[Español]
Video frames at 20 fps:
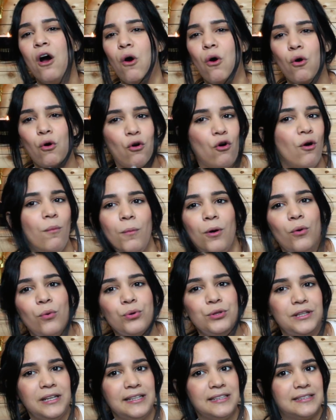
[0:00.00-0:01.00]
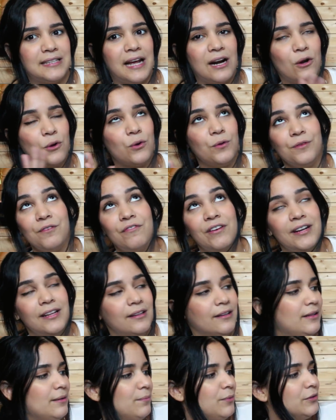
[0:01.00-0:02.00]
o cómo utilizarlo con
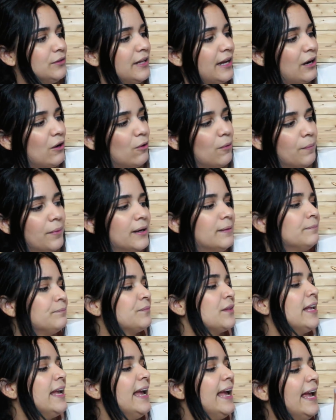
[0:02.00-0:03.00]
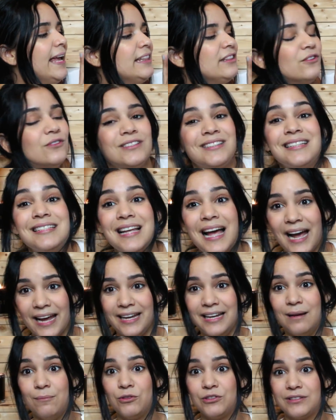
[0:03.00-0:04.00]
diferentes tipos de ropa. Entonces
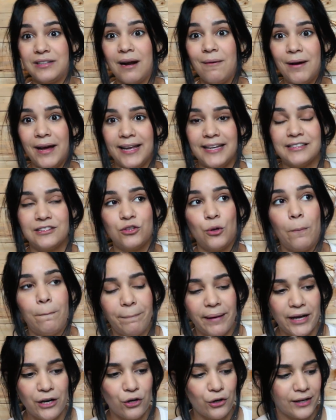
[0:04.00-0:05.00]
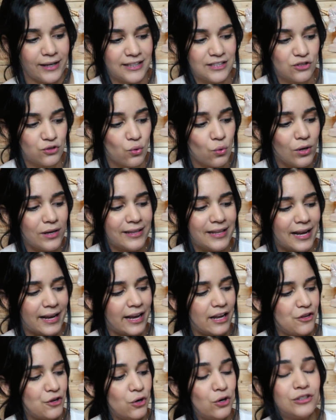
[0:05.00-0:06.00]
ahí le mostraba esto, pero resulta
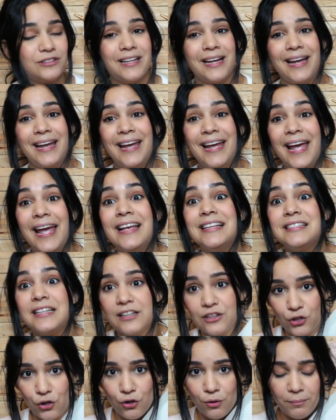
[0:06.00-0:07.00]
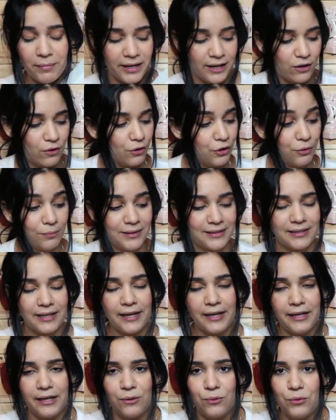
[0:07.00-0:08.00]
que yo los dejé en Santo Domingo, no me
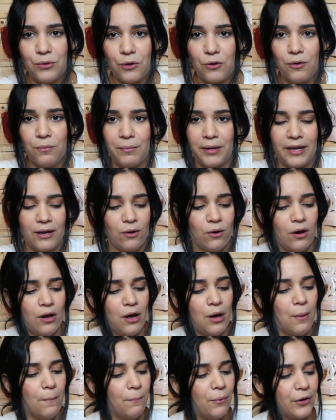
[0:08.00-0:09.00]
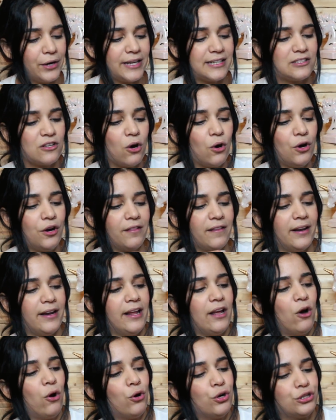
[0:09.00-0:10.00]
traje ninguno conmigo, por eso
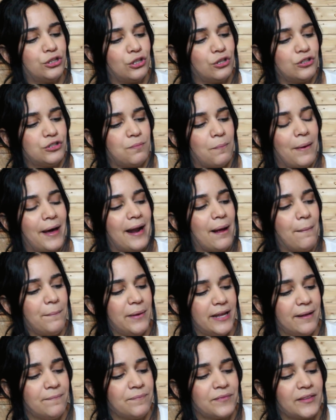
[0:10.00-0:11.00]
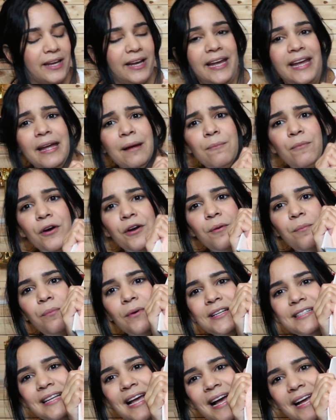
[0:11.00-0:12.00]
ordené otros para mí. Y bueno,
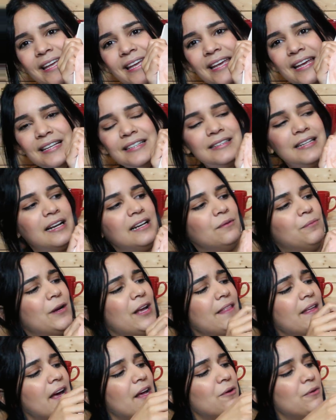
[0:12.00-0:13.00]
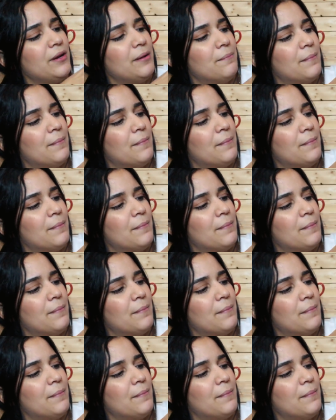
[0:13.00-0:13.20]
pues aquí están. Les voy a dejar una